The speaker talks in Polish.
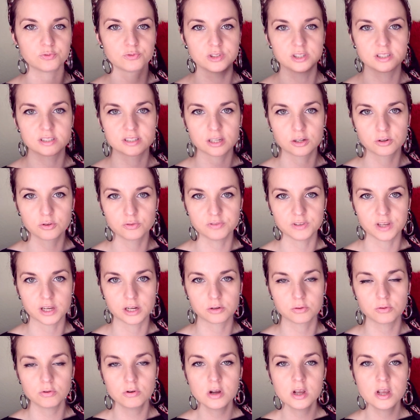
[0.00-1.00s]
i XX
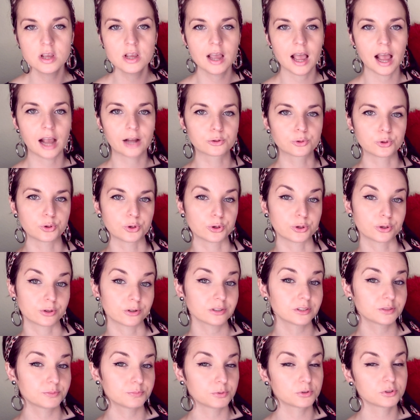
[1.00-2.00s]
wieku, a który
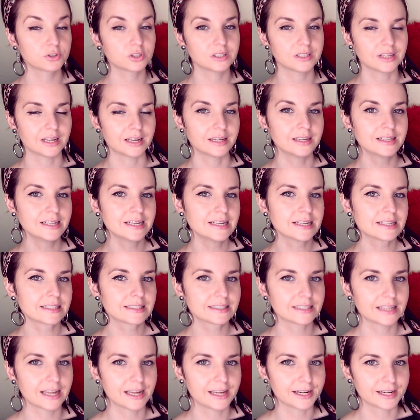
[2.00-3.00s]
rozpoczyna
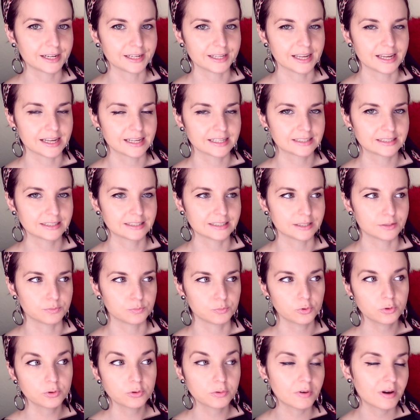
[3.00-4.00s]
serię z
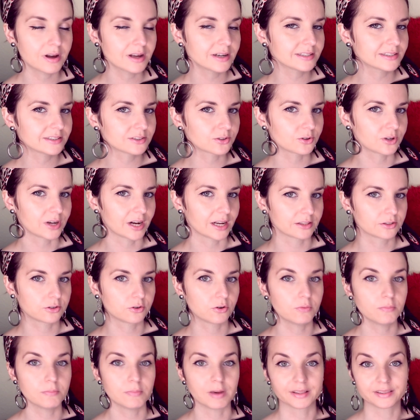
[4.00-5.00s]
młodą
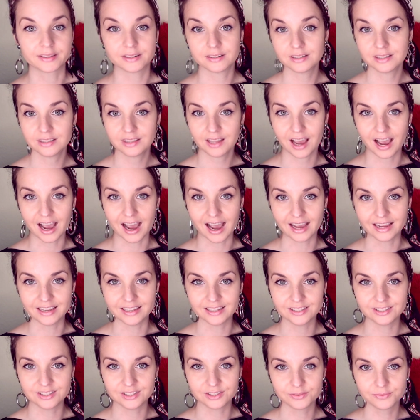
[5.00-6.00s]
arystokratką Madeleine
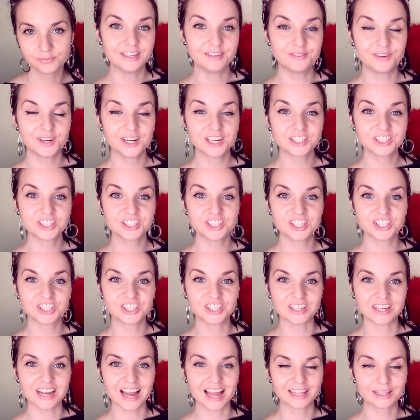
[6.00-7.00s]
Hyde. I wreszcie
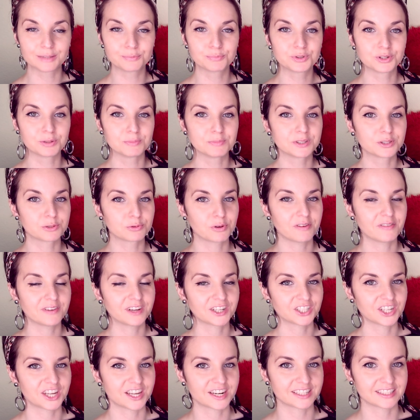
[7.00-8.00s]
ślad
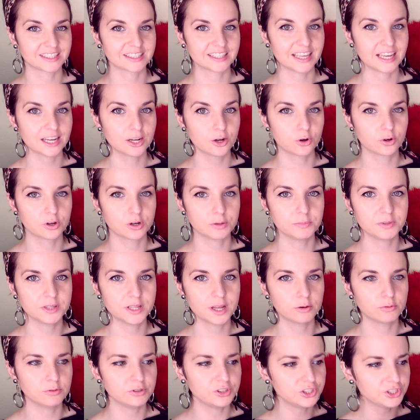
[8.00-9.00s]
Przemysława Żarskiego,
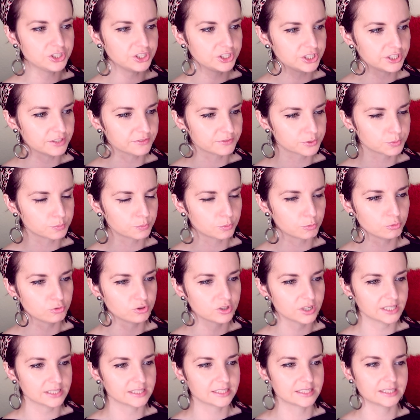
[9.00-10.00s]
kryminał iście
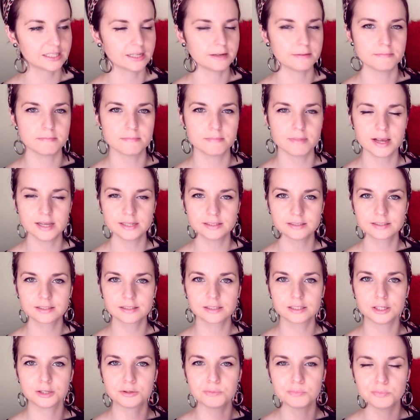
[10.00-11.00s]
współczesny,
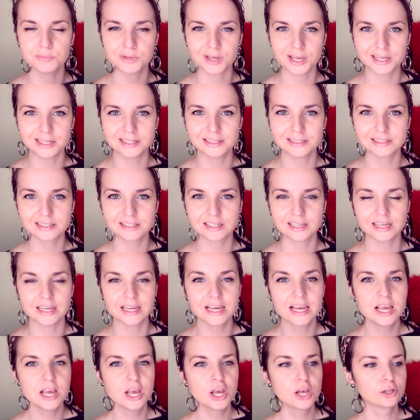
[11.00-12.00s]
męski,
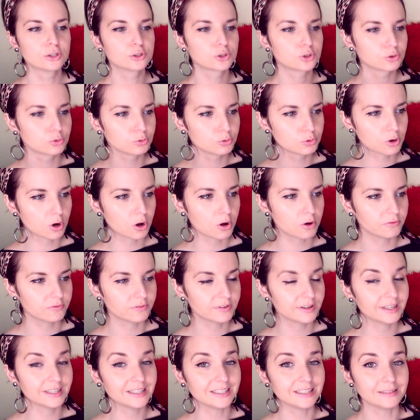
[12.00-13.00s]
miejski,
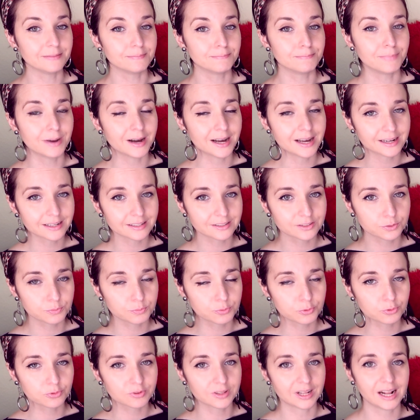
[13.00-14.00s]
surowy i bardzo
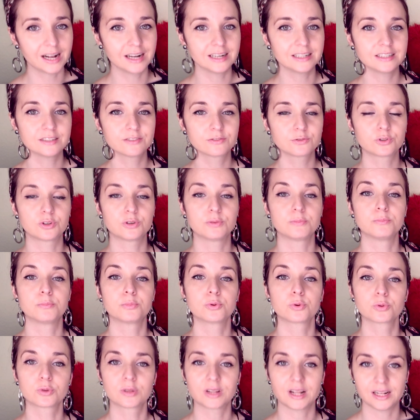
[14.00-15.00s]
brutalny, w którym
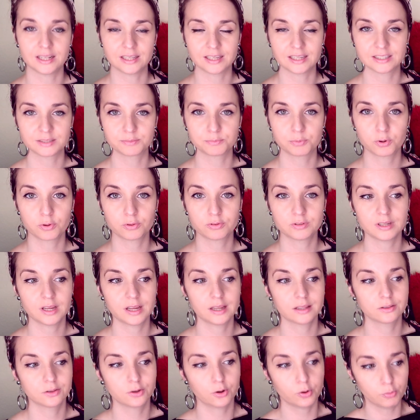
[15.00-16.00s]
brutalna
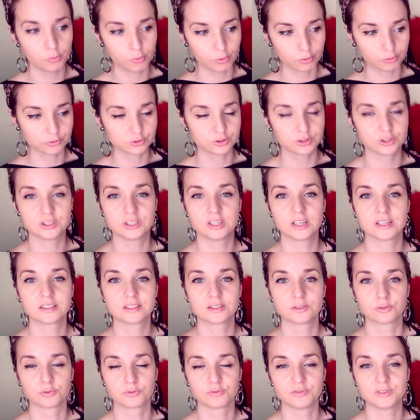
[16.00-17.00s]
zbrodnia no, łączy się
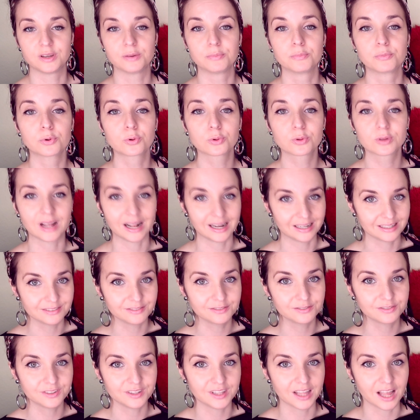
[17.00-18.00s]
z równie
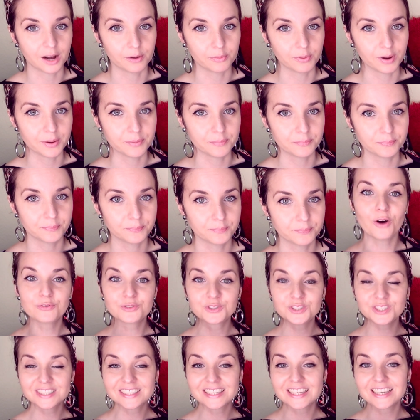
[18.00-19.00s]
brutalnym finałem. O
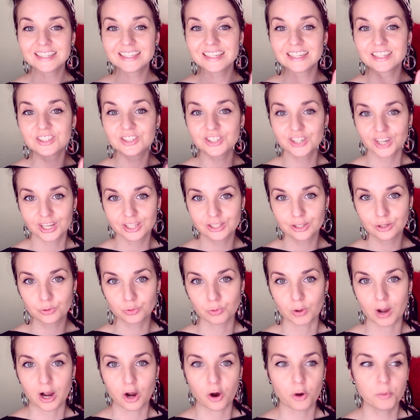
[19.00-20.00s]
wszystkich tych trzech
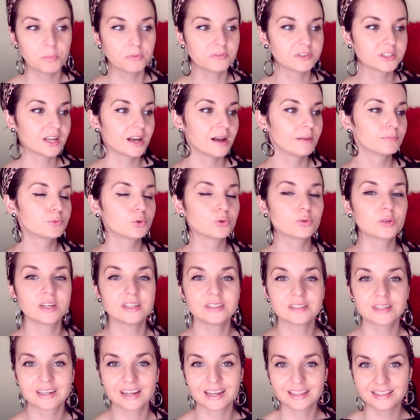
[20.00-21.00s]
tytułach opowiadałam
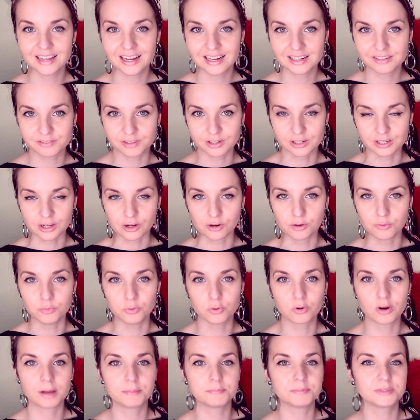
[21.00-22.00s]
tutaj na kanale Wielkiego
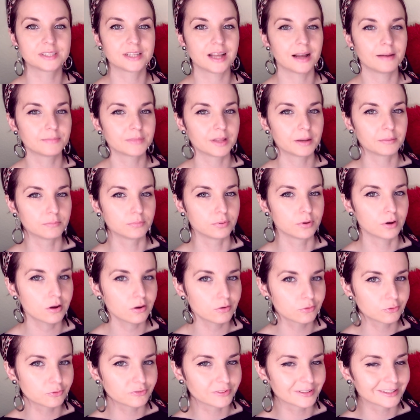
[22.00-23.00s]
Buka, pisałam na
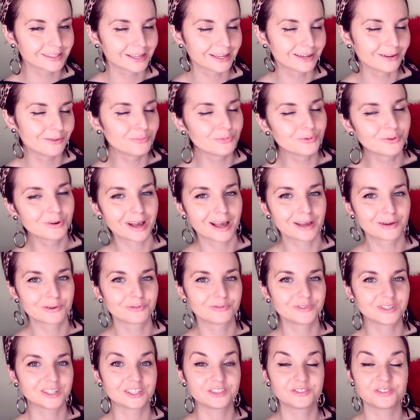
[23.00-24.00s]
blogu Wielkiego Buka
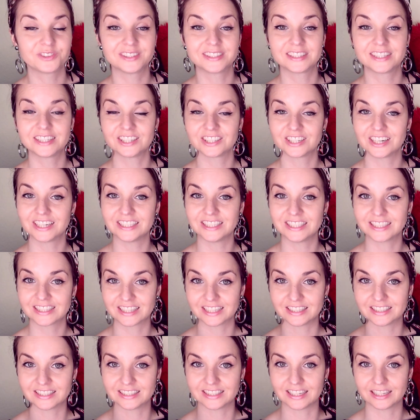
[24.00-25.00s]
również, więc jeżeli
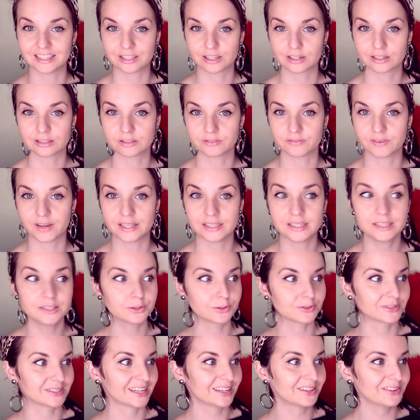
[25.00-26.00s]
jesteście zainteresowani,
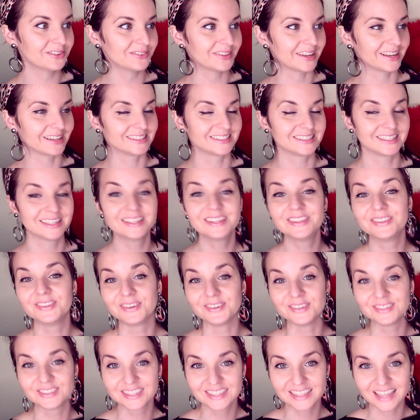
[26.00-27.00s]
to zaglądajcie, no i